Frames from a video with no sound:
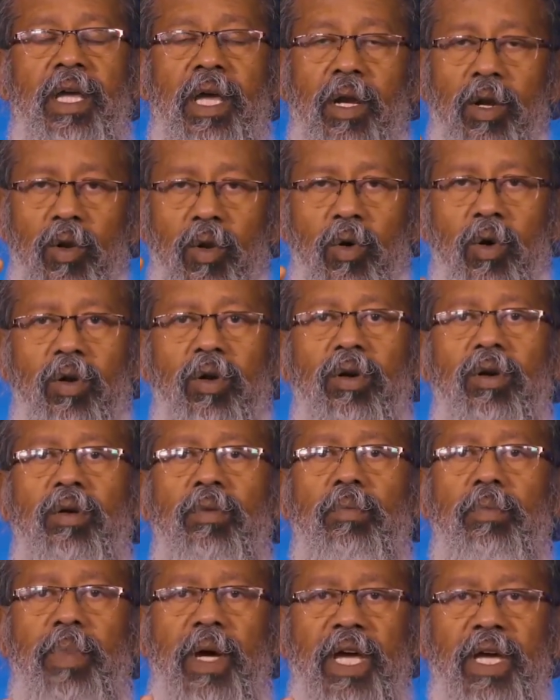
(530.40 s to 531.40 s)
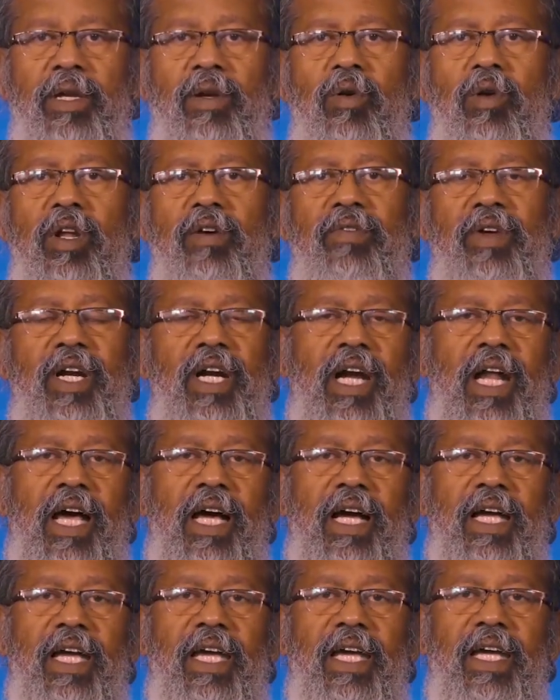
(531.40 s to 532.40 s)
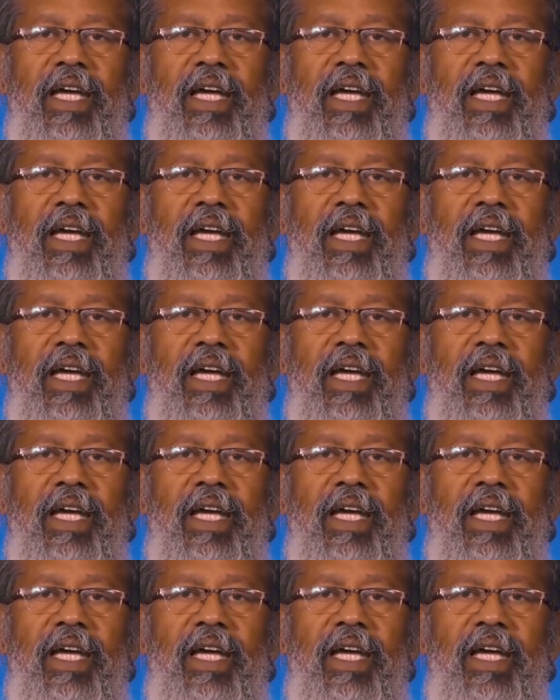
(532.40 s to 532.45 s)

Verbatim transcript: எல்லோருக்கும் பயனுள்ளவர்களாக